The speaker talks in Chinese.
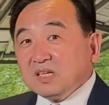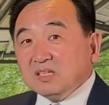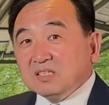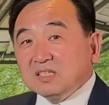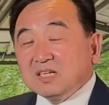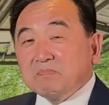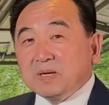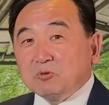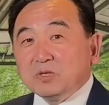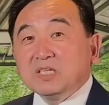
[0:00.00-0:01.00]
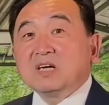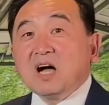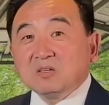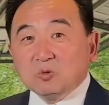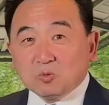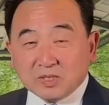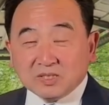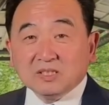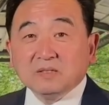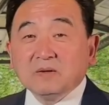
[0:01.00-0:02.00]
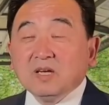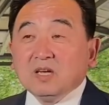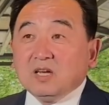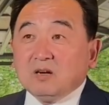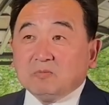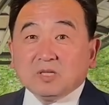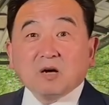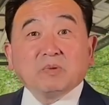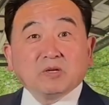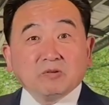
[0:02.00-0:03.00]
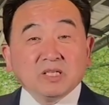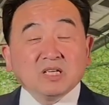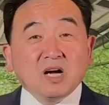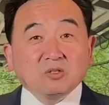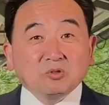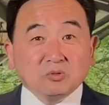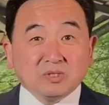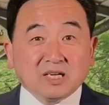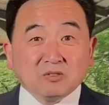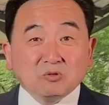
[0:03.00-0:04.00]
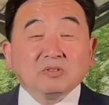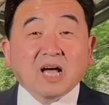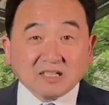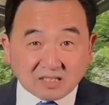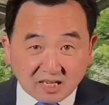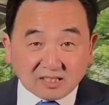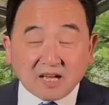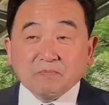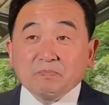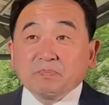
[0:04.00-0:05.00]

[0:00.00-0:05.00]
是跟美国银行有关系。我们让美国银行出现了巨大灾难。